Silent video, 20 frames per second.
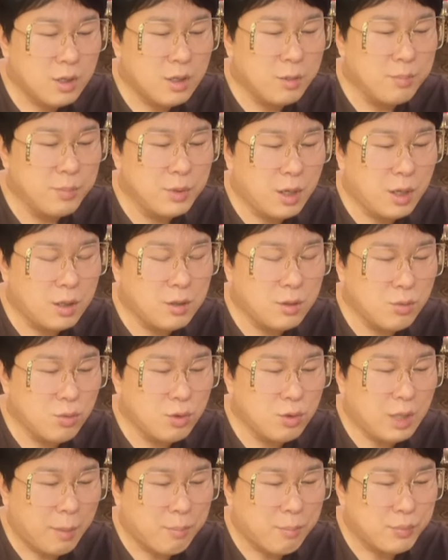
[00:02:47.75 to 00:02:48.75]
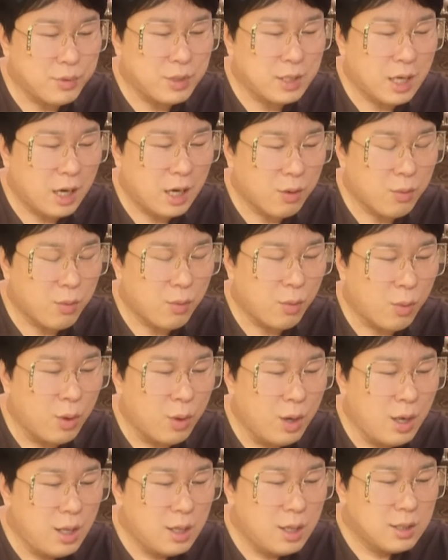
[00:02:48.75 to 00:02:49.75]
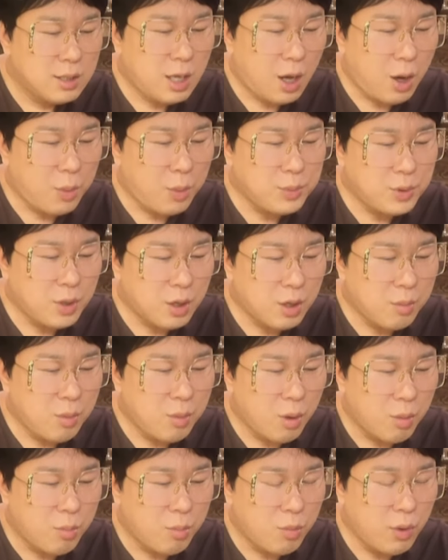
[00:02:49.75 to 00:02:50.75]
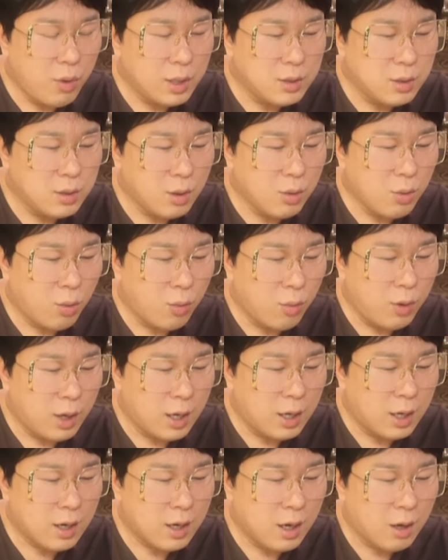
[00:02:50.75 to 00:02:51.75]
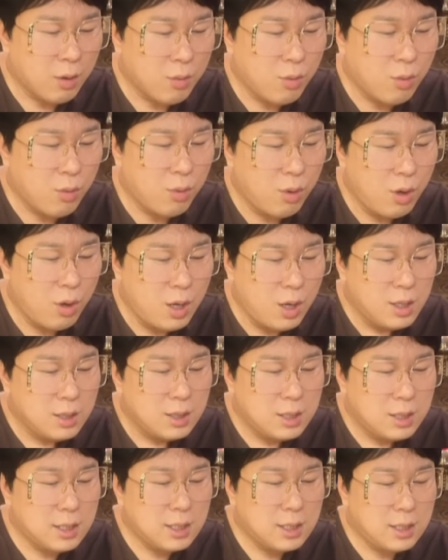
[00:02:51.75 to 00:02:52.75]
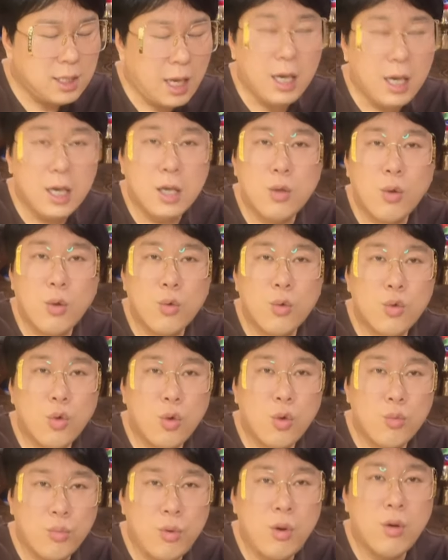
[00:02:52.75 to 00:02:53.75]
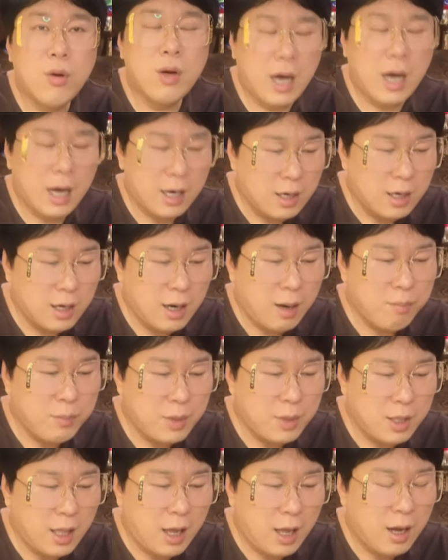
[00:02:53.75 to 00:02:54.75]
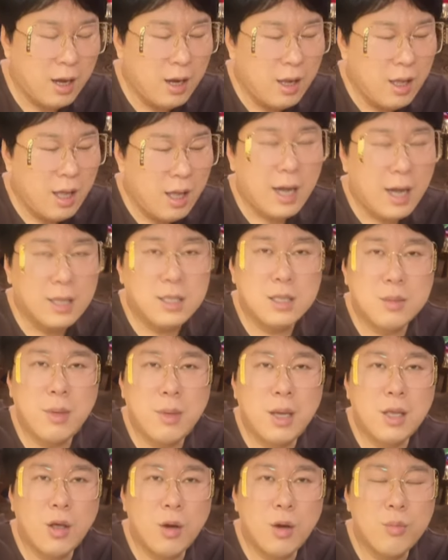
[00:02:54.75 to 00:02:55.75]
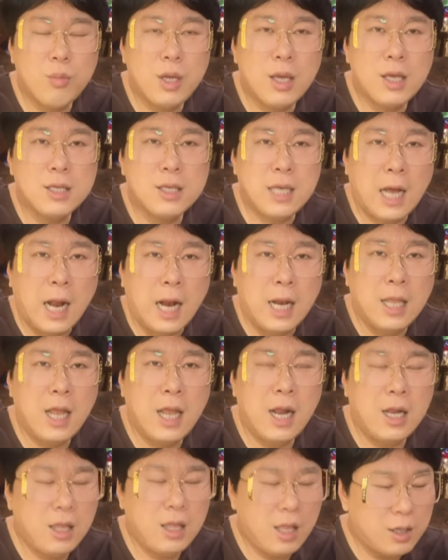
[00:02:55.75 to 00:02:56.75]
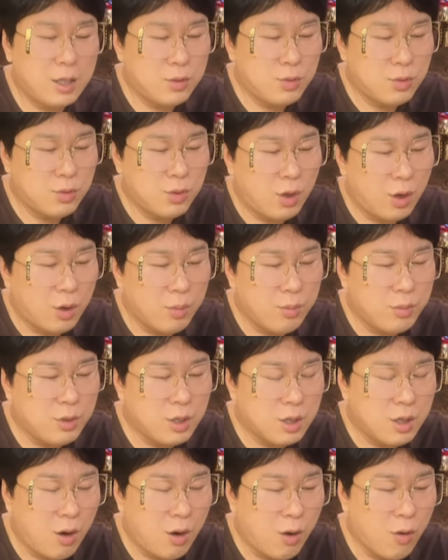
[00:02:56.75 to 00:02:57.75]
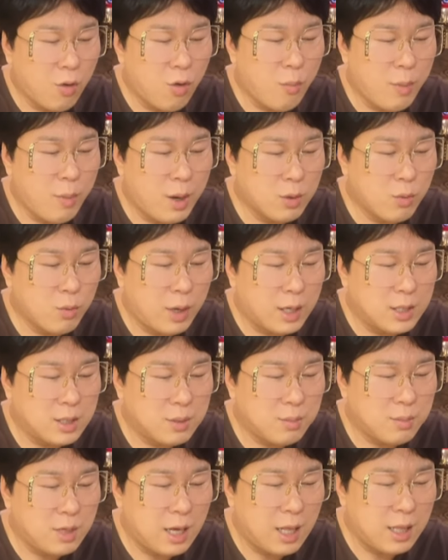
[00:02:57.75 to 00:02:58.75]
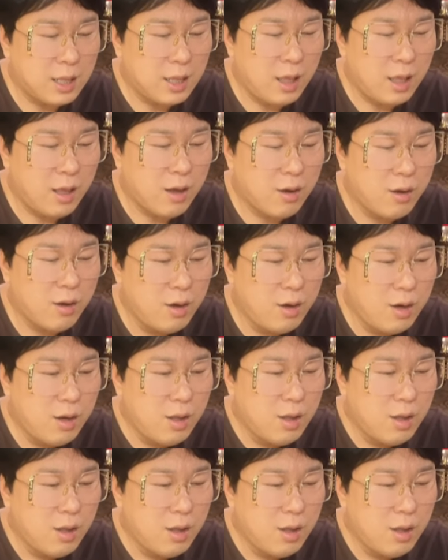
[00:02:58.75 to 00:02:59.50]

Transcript: 금전도 나쁘지 않고 사업적인 면모에서도 올라를 가고 직장 이동도 물론 가능합니다. 하지만 여러분들 이렇게 잘 될 때일수록 여러분들 경고망동 하시면 안 돼요.